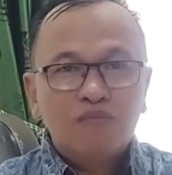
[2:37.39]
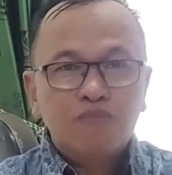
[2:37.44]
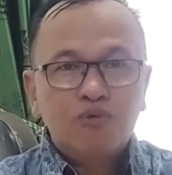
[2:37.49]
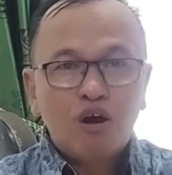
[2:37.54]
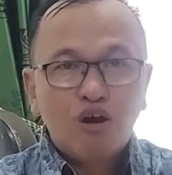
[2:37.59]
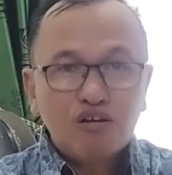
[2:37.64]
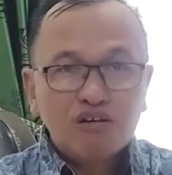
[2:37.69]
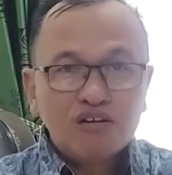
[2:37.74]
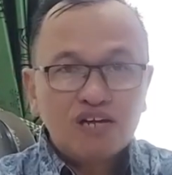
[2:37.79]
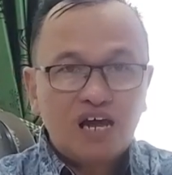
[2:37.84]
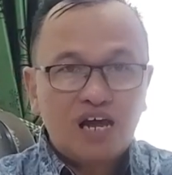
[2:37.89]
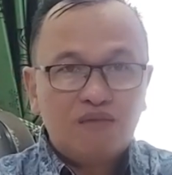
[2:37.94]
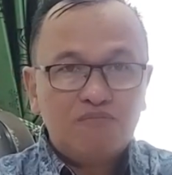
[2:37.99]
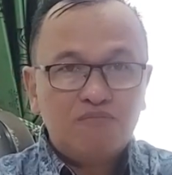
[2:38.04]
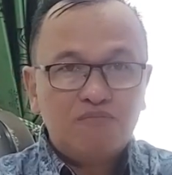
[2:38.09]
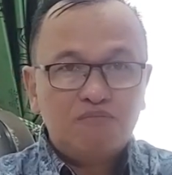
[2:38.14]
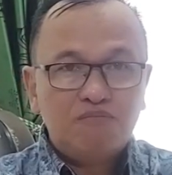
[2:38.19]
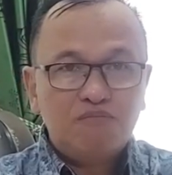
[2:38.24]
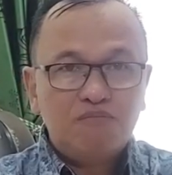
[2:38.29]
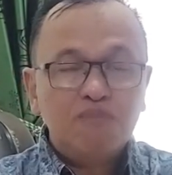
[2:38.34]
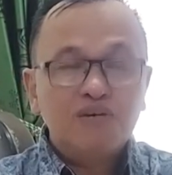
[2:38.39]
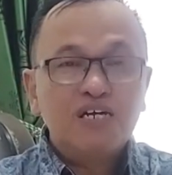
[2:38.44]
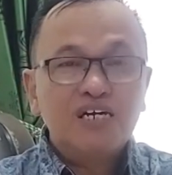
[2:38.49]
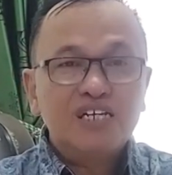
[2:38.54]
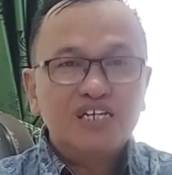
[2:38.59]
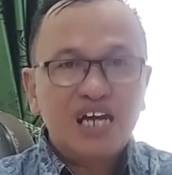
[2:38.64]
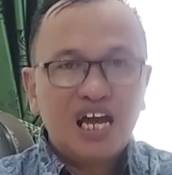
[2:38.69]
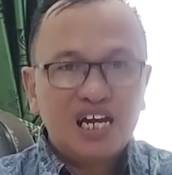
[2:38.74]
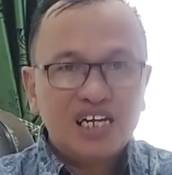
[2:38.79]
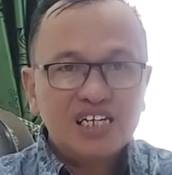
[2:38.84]
program
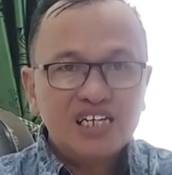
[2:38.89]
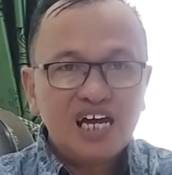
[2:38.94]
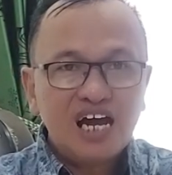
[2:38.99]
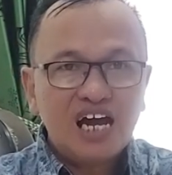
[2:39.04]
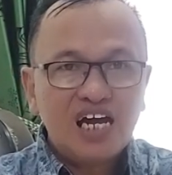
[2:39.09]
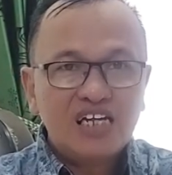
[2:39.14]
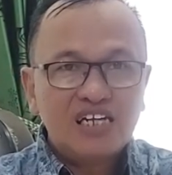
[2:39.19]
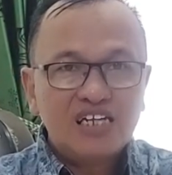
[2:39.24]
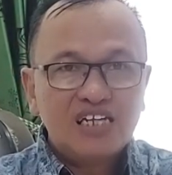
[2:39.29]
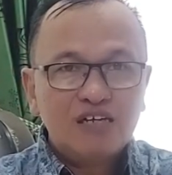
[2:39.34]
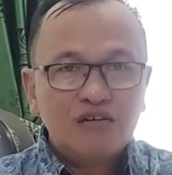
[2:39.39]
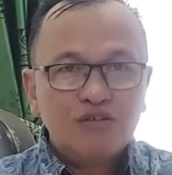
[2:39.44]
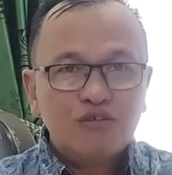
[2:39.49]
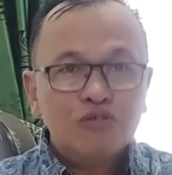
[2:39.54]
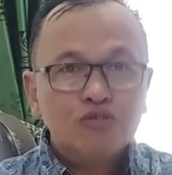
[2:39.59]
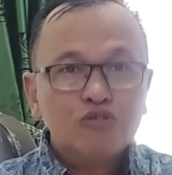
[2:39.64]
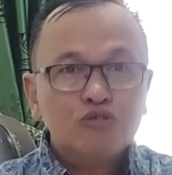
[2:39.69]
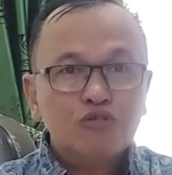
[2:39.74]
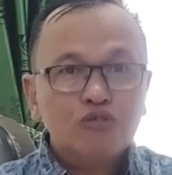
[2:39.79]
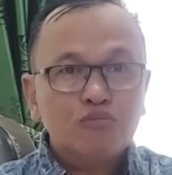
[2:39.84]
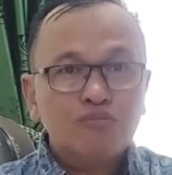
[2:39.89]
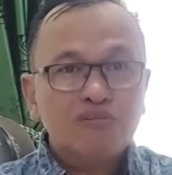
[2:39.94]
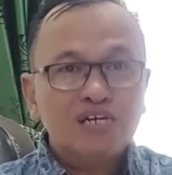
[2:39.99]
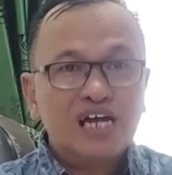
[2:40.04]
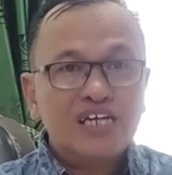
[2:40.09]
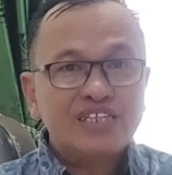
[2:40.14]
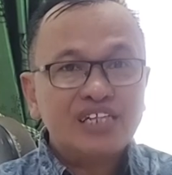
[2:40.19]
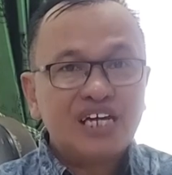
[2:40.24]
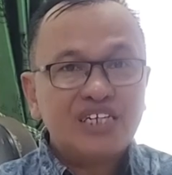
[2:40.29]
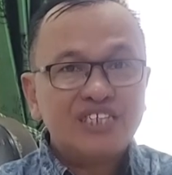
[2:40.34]
pengendalian untuk
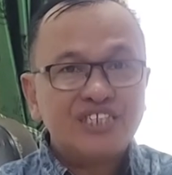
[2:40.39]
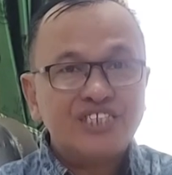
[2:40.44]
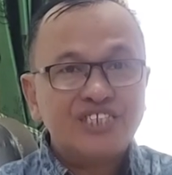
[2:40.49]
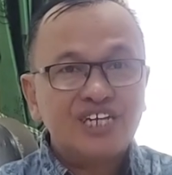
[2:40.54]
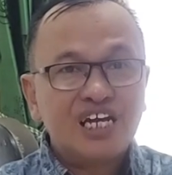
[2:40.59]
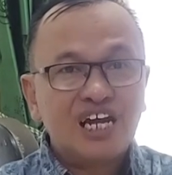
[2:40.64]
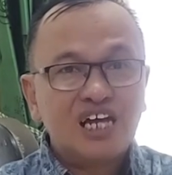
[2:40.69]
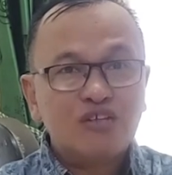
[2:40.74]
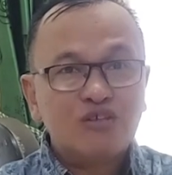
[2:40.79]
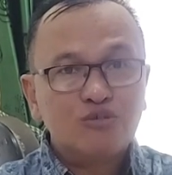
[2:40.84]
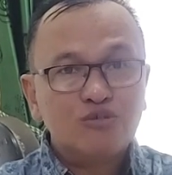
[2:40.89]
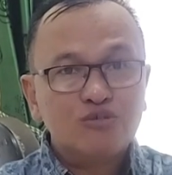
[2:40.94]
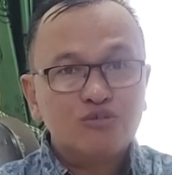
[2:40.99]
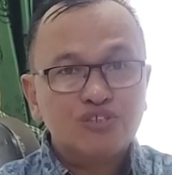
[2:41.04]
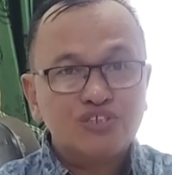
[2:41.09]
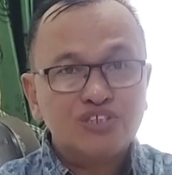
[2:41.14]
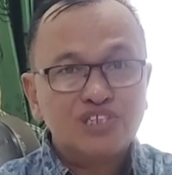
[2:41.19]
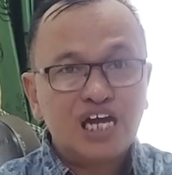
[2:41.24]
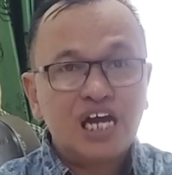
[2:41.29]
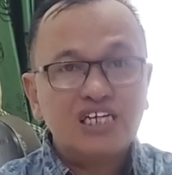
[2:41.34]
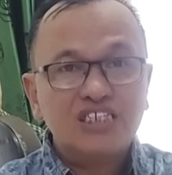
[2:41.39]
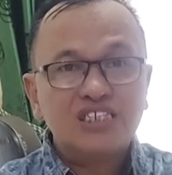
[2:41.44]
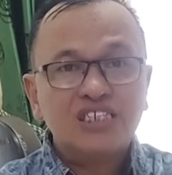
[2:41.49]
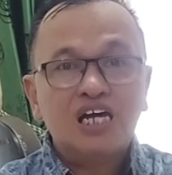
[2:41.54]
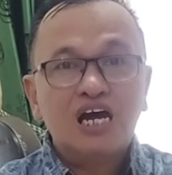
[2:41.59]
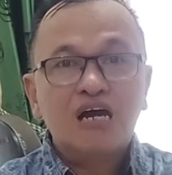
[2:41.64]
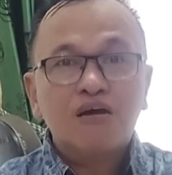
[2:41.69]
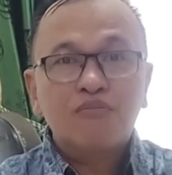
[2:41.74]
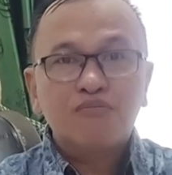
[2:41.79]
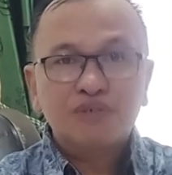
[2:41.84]
mengatasi secara tuntas
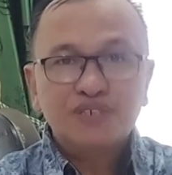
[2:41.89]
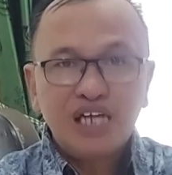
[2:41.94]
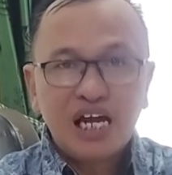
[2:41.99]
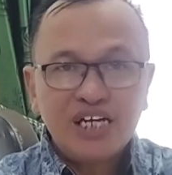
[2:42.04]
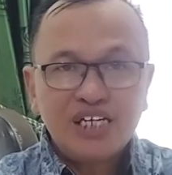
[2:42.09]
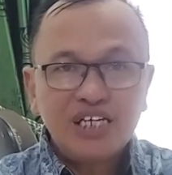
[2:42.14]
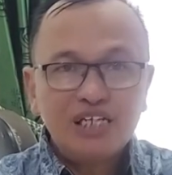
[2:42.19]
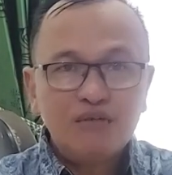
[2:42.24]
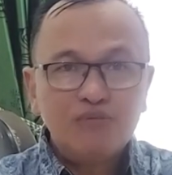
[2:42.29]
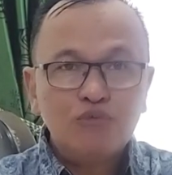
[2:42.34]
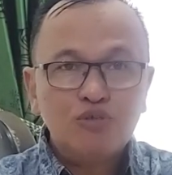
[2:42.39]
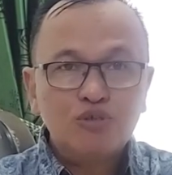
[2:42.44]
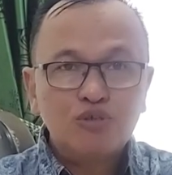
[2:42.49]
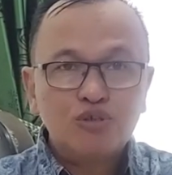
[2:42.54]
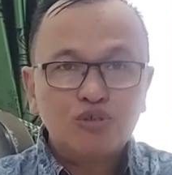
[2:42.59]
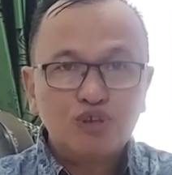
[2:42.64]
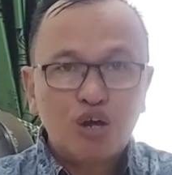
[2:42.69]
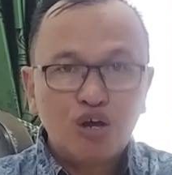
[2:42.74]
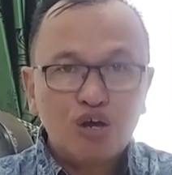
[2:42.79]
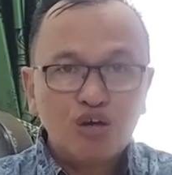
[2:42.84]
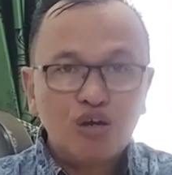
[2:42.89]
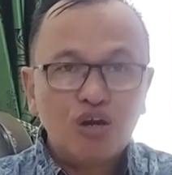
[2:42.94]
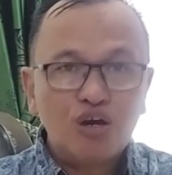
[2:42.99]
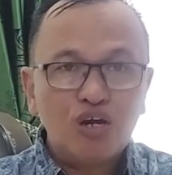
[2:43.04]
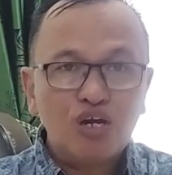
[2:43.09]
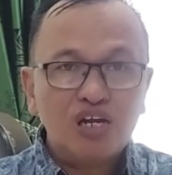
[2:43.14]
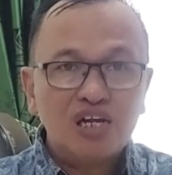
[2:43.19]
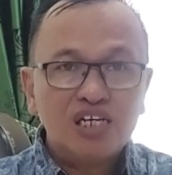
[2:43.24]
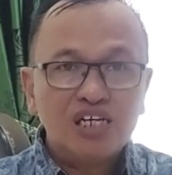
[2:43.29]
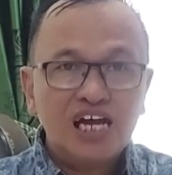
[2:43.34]
Penyakit busuk
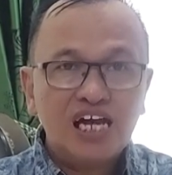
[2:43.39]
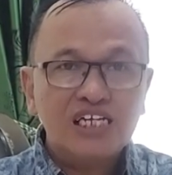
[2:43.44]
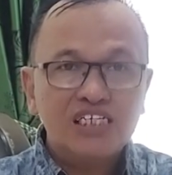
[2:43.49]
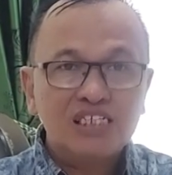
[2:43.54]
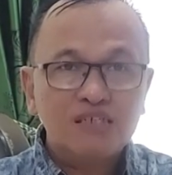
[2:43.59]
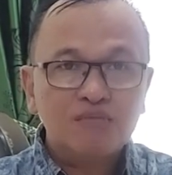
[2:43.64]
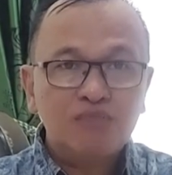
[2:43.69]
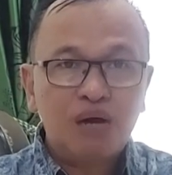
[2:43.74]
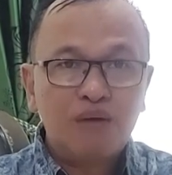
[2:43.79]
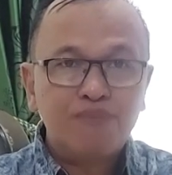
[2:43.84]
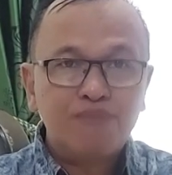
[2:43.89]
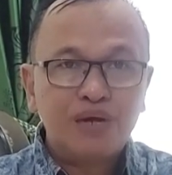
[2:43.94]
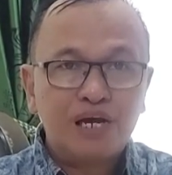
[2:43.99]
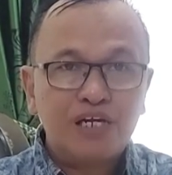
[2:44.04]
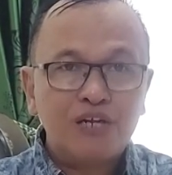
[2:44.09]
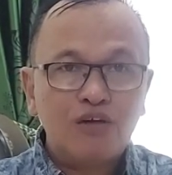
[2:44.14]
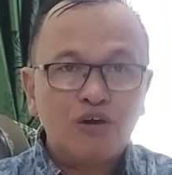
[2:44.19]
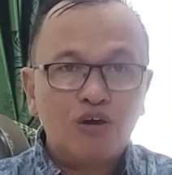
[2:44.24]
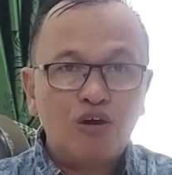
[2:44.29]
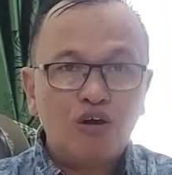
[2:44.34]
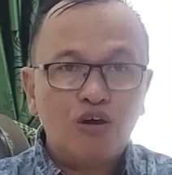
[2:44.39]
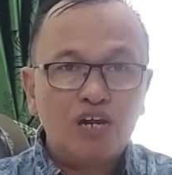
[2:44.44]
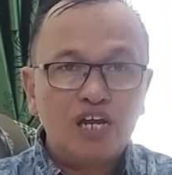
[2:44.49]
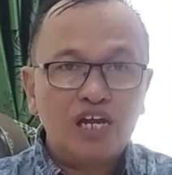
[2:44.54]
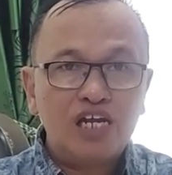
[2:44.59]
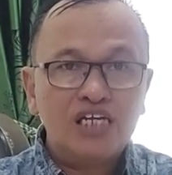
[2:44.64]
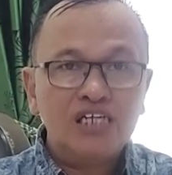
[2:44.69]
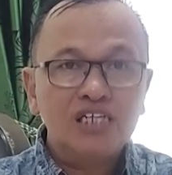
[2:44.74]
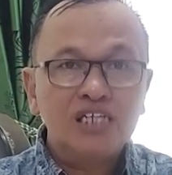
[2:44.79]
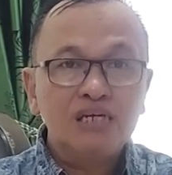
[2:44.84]
tongkol yang disebabkan
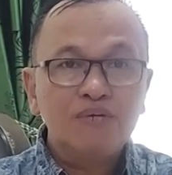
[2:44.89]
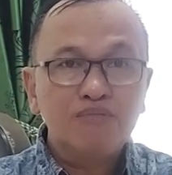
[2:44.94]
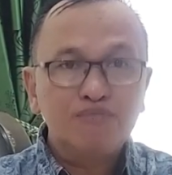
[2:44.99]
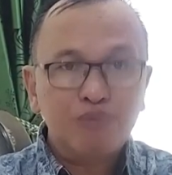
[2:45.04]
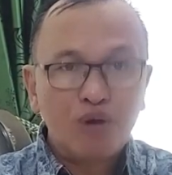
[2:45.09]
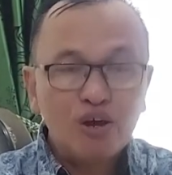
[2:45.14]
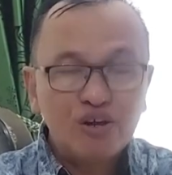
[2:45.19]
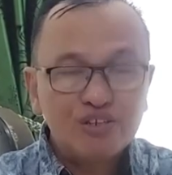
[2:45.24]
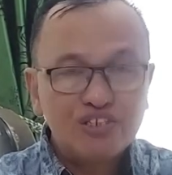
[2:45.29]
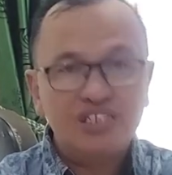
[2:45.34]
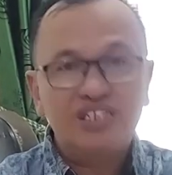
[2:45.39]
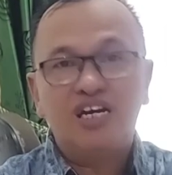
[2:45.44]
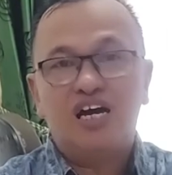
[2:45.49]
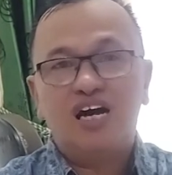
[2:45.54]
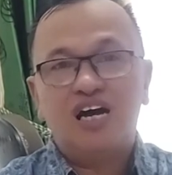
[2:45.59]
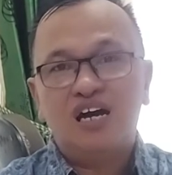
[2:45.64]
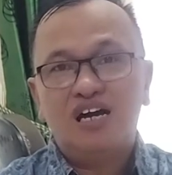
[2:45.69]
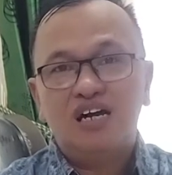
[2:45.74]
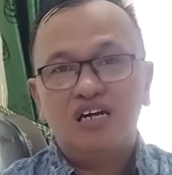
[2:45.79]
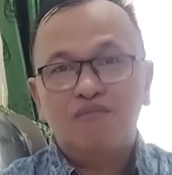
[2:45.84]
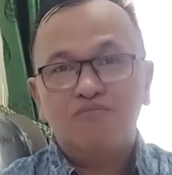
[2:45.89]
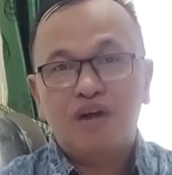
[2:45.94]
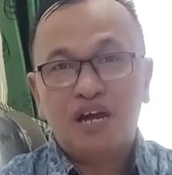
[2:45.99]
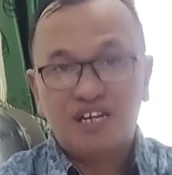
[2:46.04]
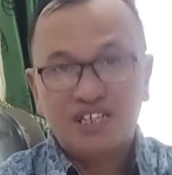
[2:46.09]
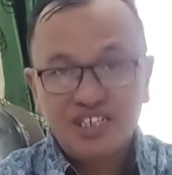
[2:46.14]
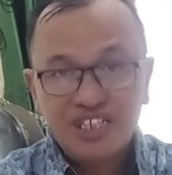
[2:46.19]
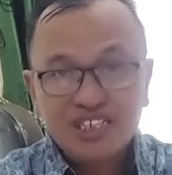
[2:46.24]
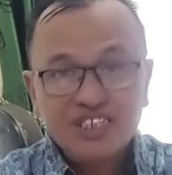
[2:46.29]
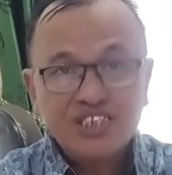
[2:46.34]
oleh diplodia
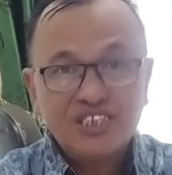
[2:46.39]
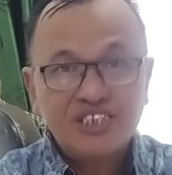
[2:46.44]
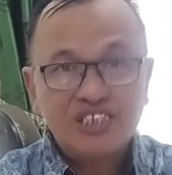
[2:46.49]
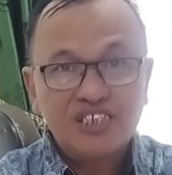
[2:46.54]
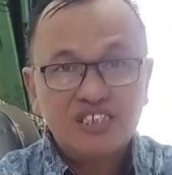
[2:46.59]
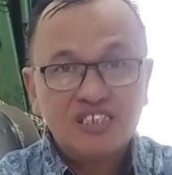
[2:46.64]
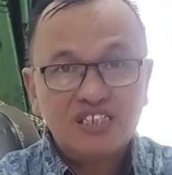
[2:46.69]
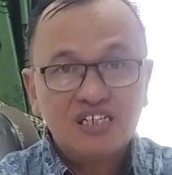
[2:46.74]
aedes